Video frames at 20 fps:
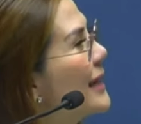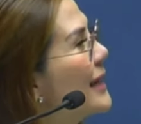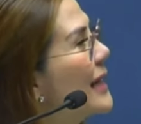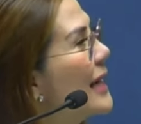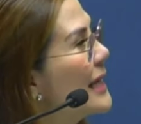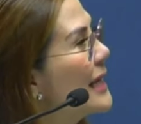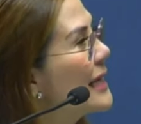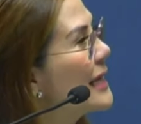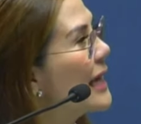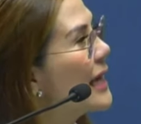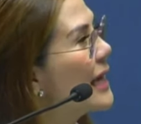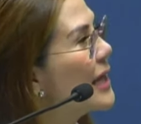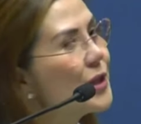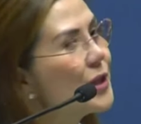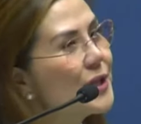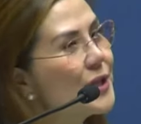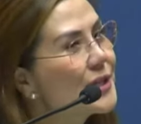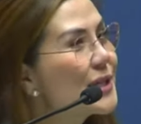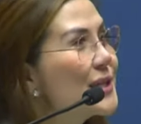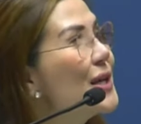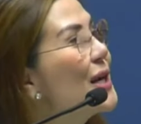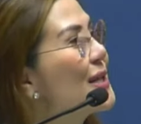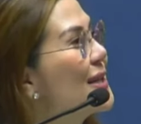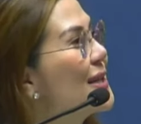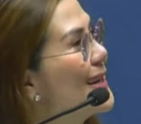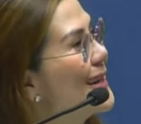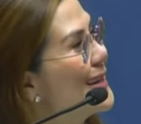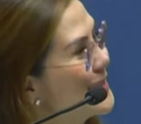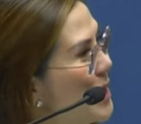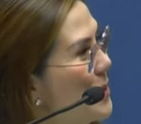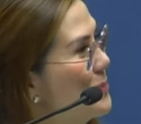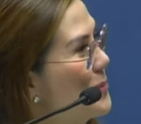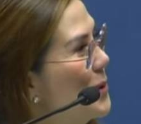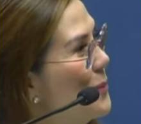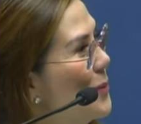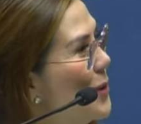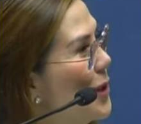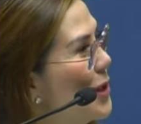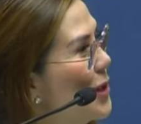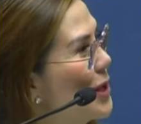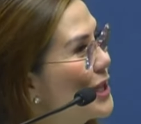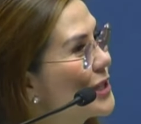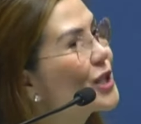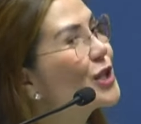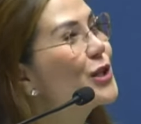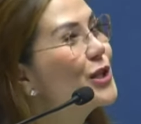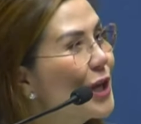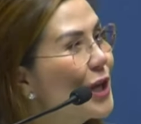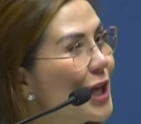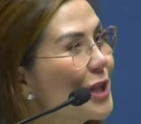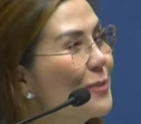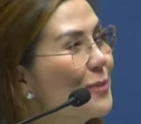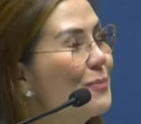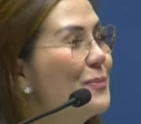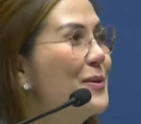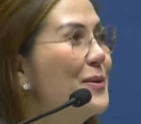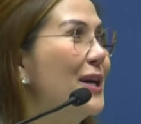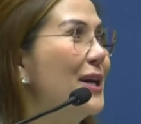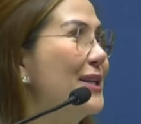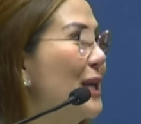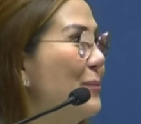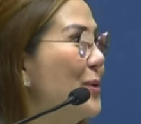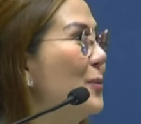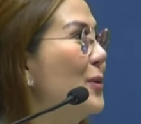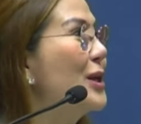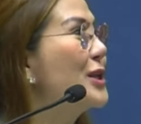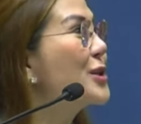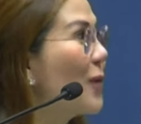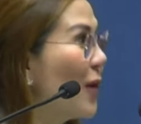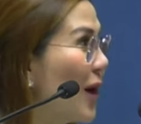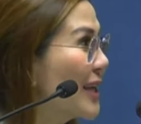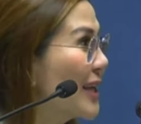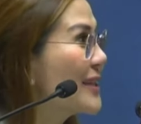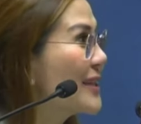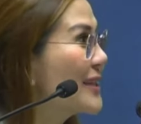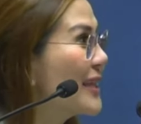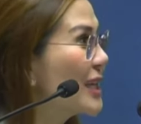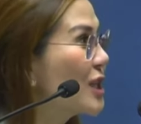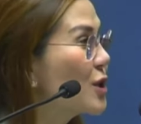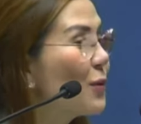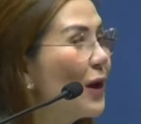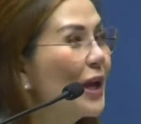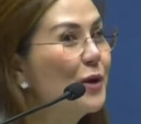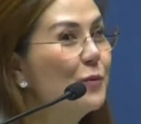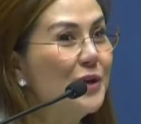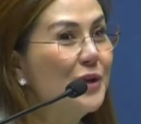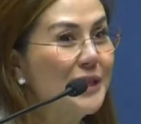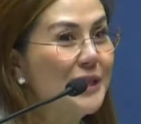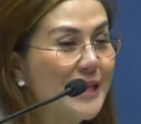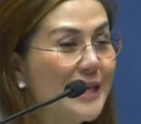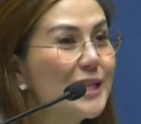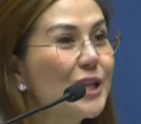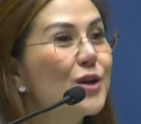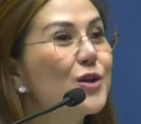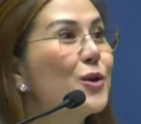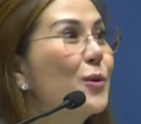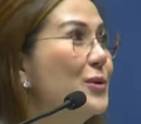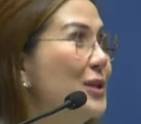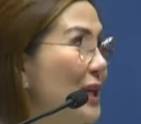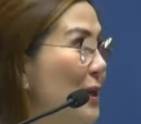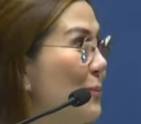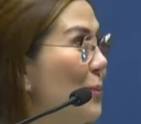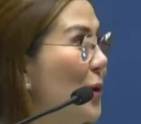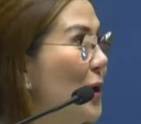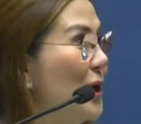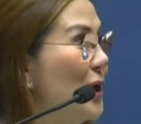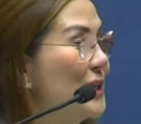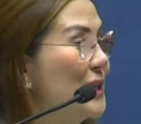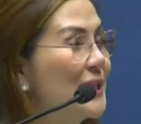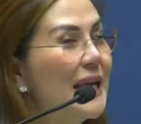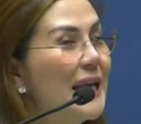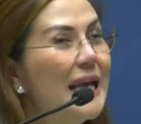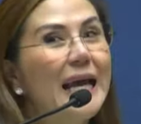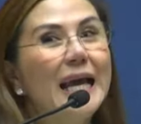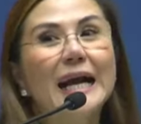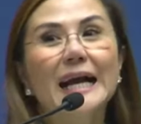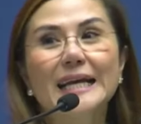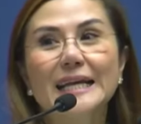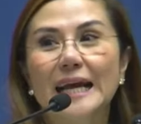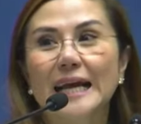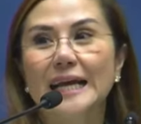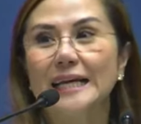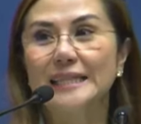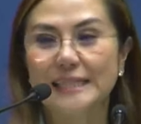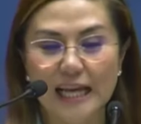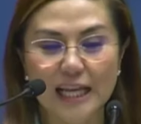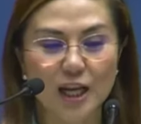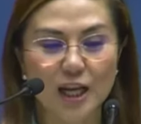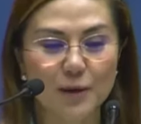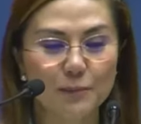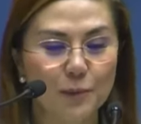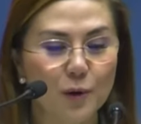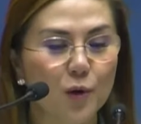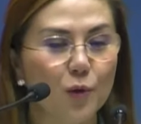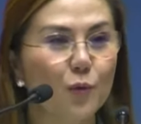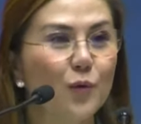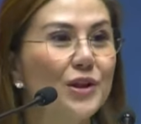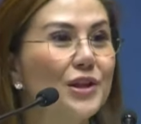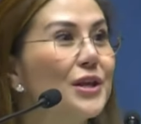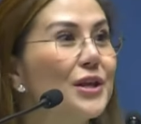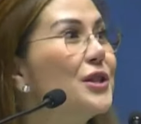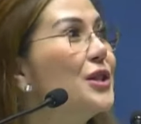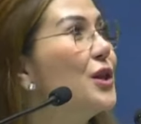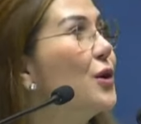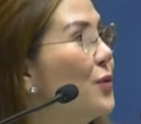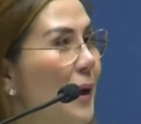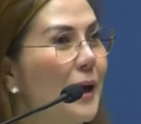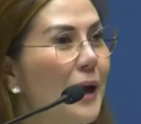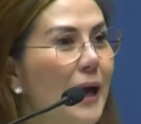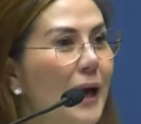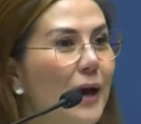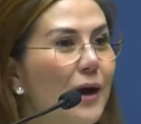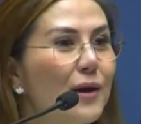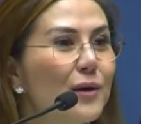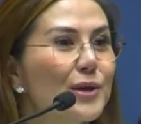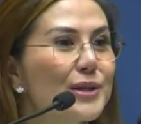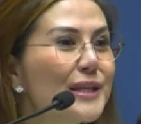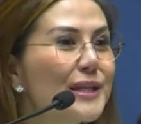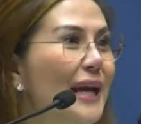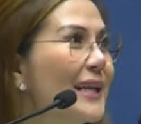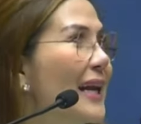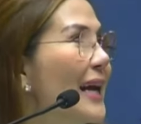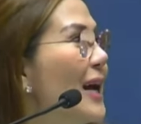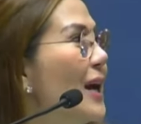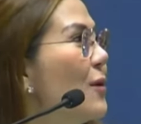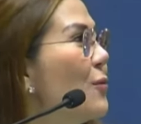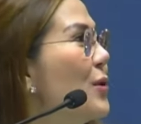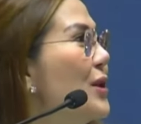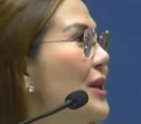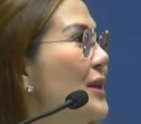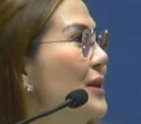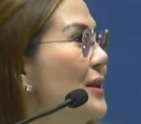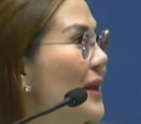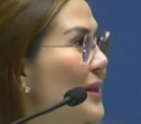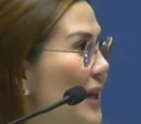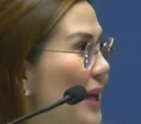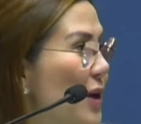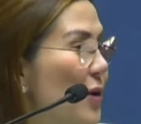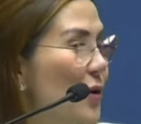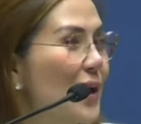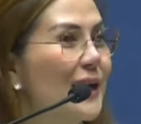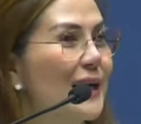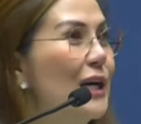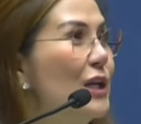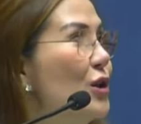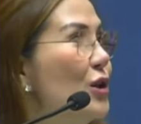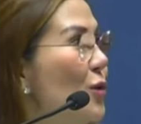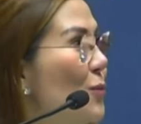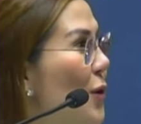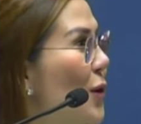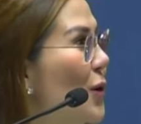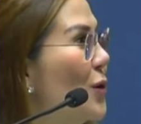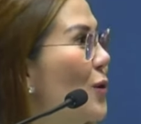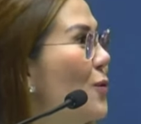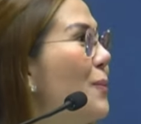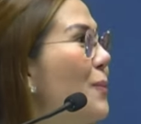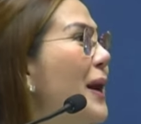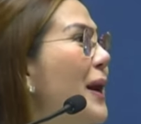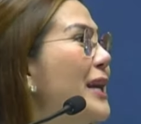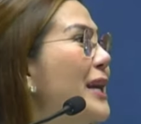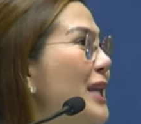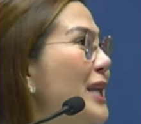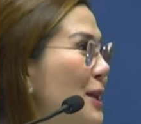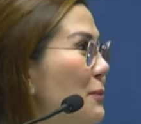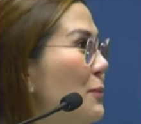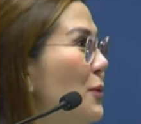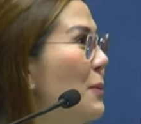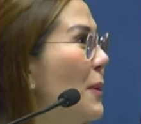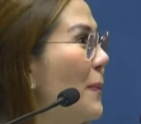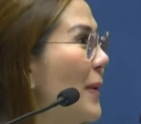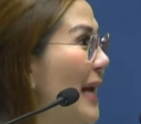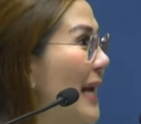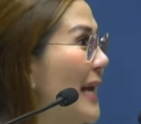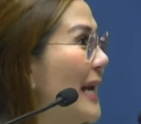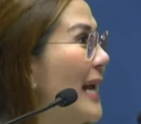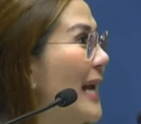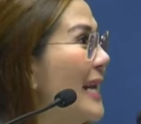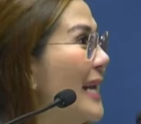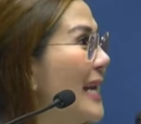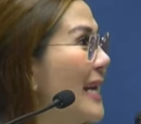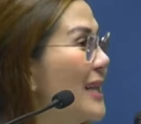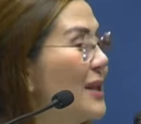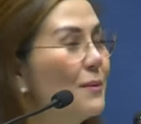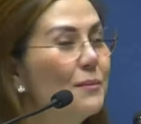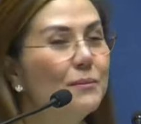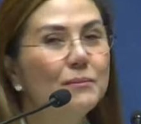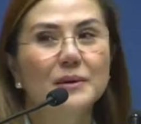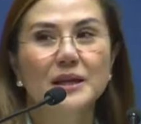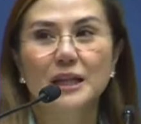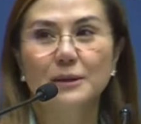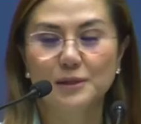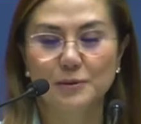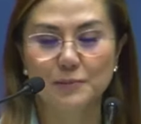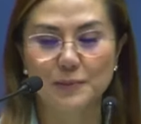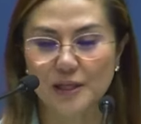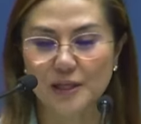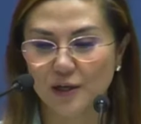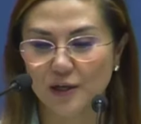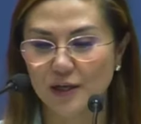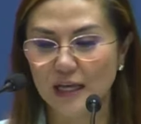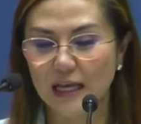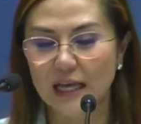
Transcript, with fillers: This is not acceptable, should not be acceptable to us. That's why we need those reports. Kaya sana po within the week or sana nga within the day or hanggang tomorrow para naman po mapag-aralan, Madam Speaker.